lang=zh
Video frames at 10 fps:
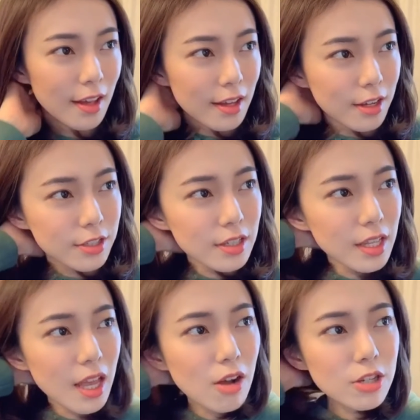可是
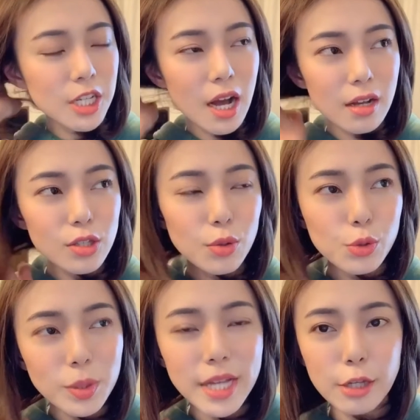你要是长久
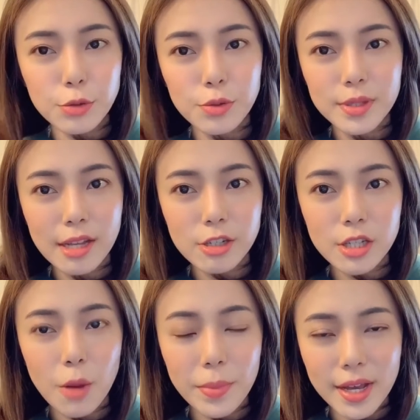做下去，你才知
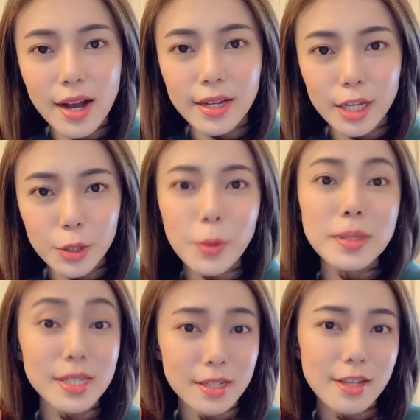道每个行业都有
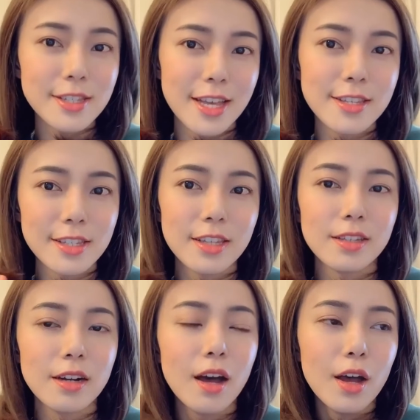自己的艰辛的。